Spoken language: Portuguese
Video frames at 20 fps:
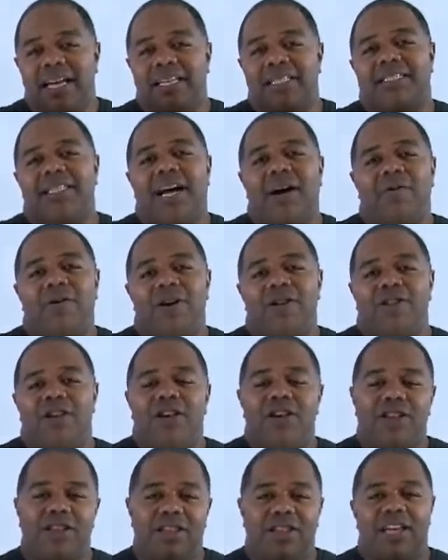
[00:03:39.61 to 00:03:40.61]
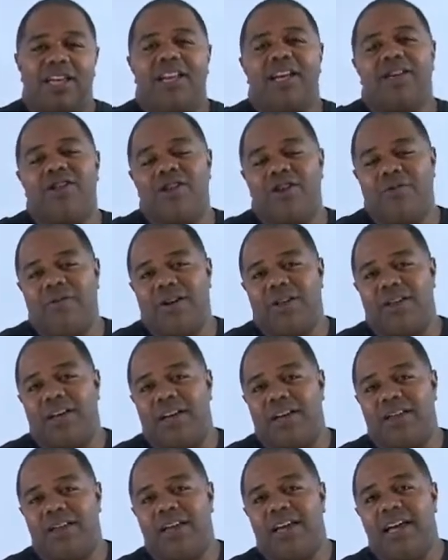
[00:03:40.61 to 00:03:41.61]
estar com a gente, interagir com a
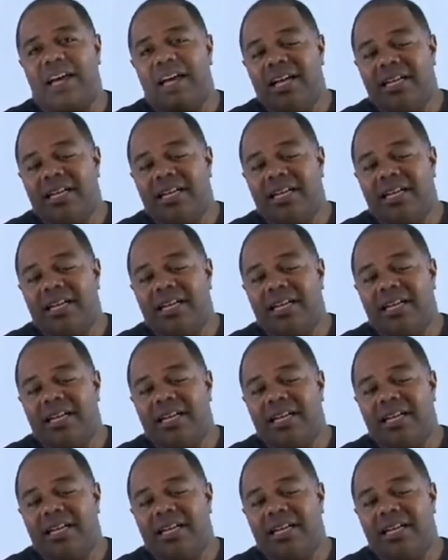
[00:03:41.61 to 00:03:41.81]
gente.